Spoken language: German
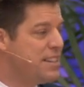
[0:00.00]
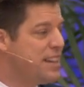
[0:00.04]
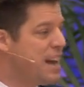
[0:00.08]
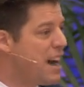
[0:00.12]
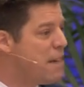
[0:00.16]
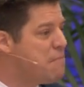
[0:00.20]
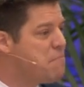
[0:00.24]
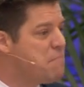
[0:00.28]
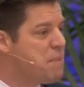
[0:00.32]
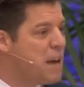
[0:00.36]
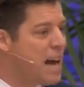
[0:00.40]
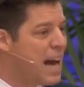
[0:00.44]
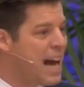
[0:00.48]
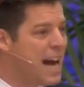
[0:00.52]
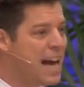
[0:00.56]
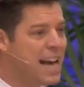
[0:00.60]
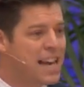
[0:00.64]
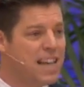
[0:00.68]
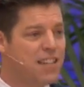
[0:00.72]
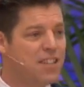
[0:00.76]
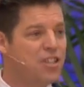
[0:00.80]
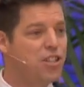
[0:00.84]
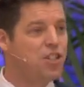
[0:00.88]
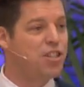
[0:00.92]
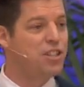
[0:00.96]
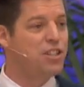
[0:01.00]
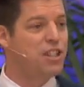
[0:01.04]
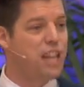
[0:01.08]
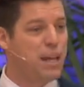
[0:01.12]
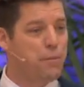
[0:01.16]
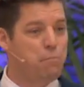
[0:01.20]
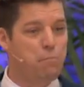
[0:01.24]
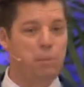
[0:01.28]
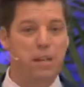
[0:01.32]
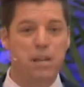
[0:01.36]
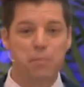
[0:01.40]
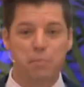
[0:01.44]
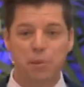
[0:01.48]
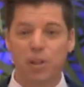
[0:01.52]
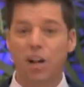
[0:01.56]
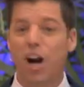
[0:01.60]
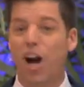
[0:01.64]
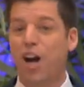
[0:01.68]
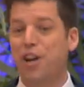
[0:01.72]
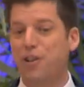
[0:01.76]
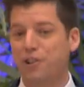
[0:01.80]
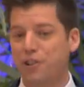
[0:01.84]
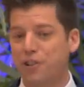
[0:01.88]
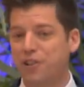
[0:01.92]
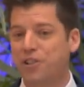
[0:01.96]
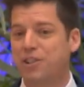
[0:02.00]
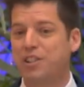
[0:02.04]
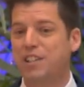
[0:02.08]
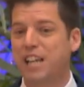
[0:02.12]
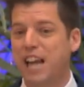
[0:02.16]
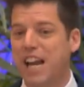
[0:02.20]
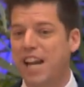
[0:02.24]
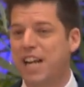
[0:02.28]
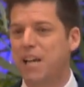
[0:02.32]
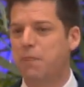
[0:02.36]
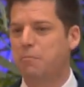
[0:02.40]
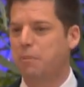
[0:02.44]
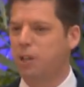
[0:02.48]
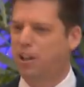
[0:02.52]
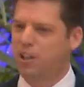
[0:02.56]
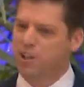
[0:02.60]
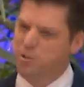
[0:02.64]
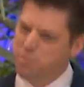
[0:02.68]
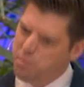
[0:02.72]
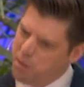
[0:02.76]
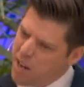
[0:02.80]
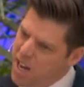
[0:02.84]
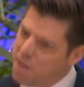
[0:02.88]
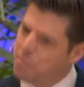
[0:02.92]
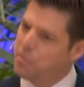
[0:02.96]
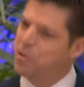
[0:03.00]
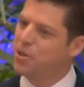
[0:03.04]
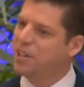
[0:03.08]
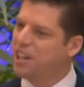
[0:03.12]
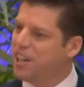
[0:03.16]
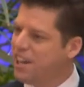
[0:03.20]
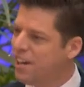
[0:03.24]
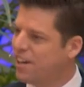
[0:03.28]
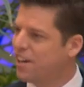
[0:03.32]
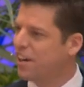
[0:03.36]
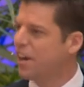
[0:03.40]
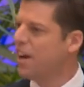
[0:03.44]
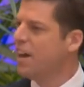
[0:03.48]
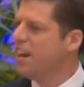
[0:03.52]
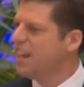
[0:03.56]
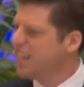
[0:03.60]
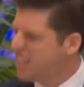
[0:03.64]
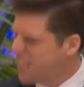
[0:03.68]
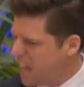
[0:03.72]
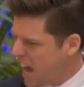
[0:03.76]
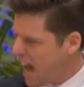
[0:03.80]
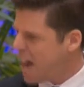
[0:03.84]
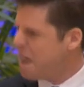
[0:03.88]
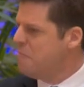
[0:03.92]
Das ist an sich nicht schlecht. Wir verstehen einander, weil wir hier Geld verstehen.